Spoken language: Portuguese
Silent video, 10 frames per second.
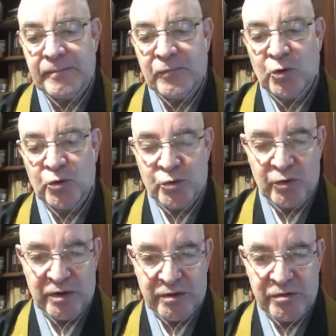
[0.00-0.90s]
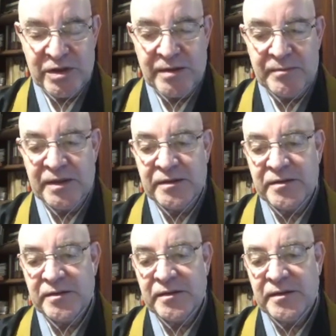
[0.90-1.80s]
no Sutra do
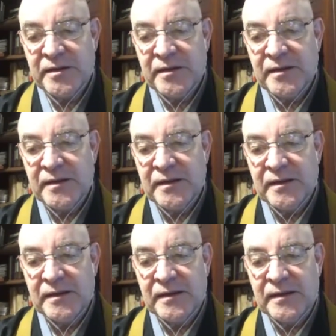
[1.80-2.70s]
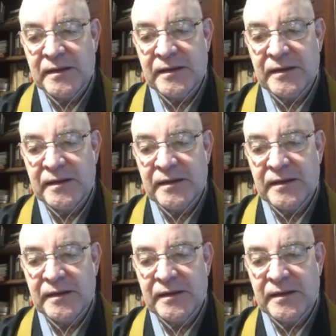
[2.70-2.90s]
Diamante que